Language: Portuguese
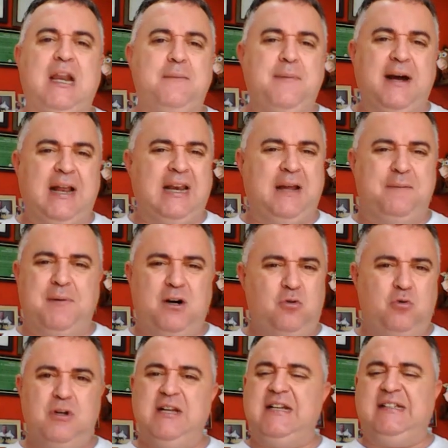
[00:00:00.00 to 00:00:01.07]

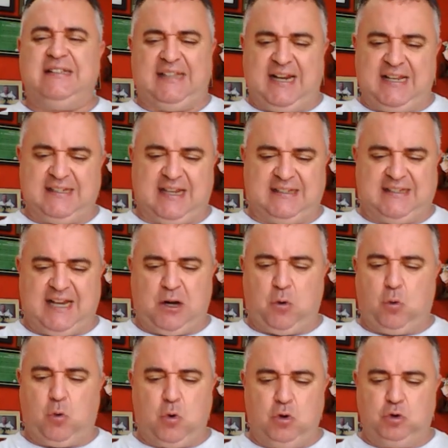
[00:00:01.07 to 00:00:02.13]
Alemão, 3 a
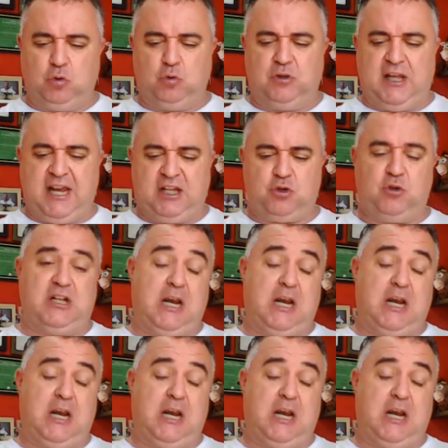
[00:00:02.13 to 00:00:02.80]
0 contundente.